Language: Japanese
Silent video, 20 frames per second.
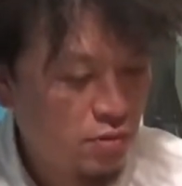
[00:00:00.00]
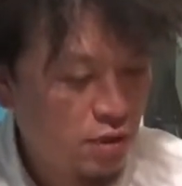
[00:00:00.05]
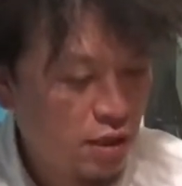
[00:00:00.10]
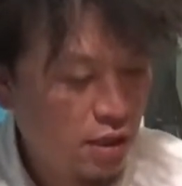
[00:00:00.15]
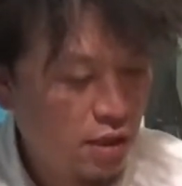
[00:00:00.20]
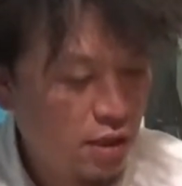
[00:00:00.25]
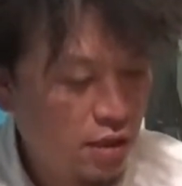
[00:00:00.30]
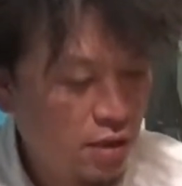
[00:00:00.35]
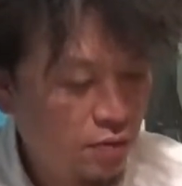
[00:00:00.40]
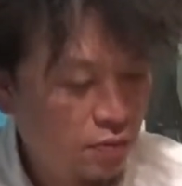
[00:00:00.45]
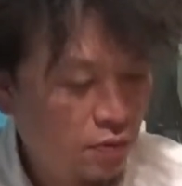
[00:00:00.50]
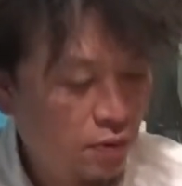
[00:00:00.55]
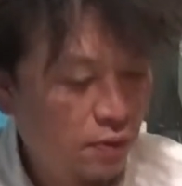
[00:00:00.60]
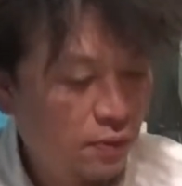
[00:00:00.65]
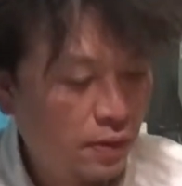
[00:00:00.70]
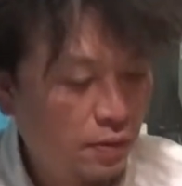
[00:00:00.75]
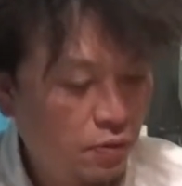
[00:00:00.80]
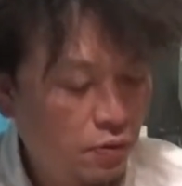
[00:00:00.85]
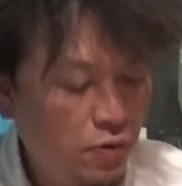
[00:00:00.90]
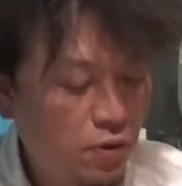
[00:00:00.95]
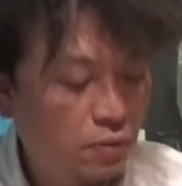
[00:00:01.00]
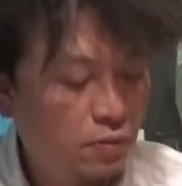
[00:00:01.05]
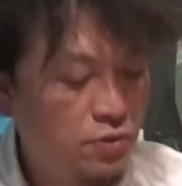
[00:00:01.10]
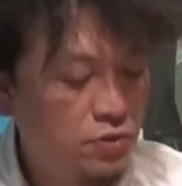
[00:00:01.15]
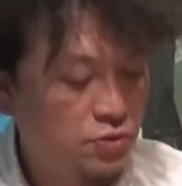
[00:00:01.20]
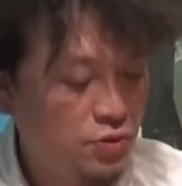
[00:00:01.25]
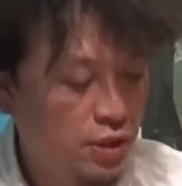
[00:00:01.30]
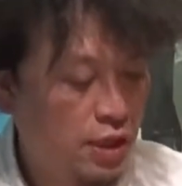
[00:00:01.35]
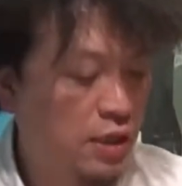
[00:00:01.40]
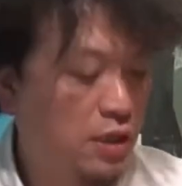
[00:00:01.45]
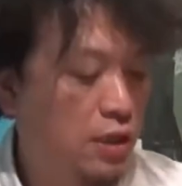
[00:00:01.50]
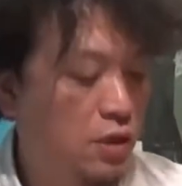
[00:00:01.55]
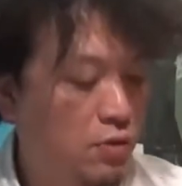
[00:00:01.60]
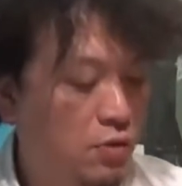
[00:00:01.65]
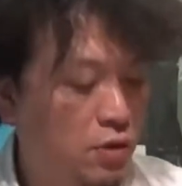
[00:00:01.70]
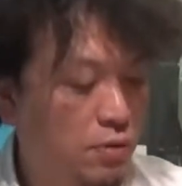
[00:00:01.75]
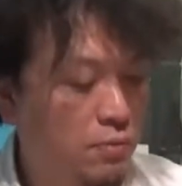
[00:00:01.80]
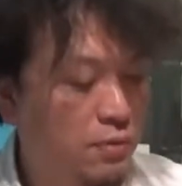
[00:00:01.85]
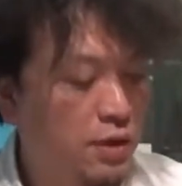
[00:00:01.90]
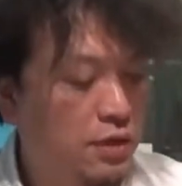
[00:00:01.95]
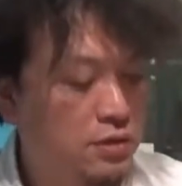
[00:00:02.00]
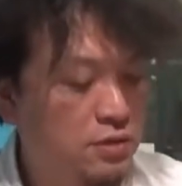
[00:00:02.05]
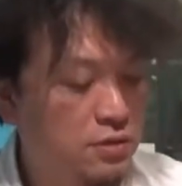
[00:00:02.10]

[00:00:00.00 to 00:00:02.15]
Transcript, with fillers: えー、4x4 でも一緒にやっておりま